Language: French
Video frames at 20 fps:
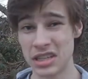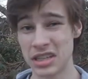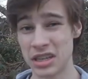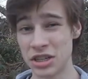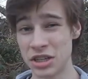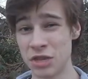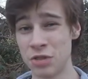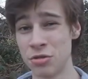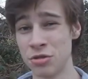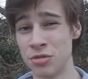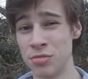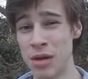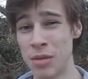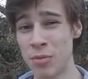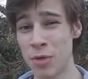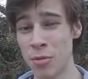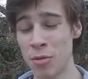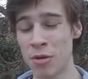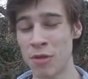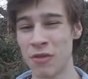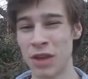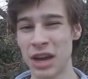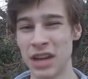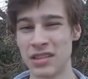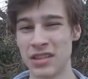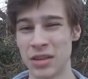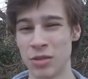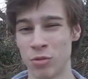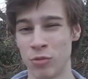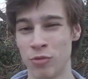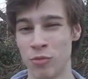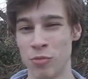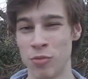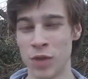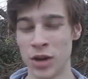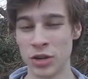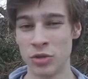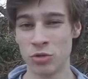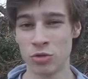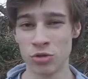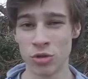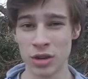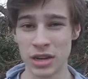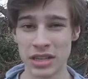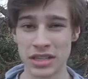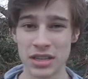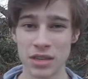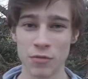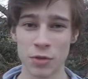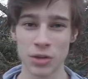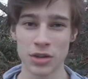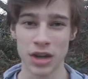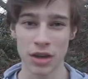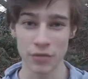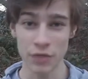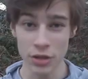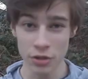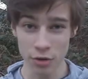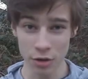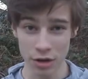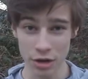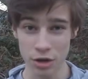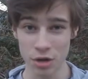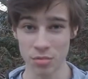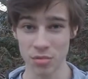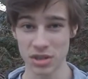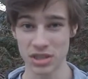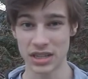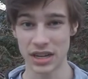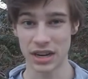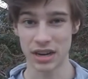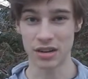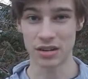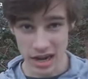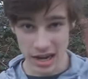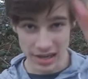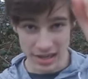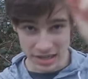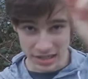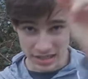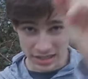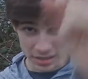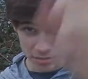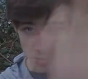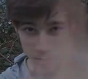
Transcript: Il s'agit que de ma propre vérité donc vous pourrez toujours laisser votre avis dans les commentaires. Allez c'est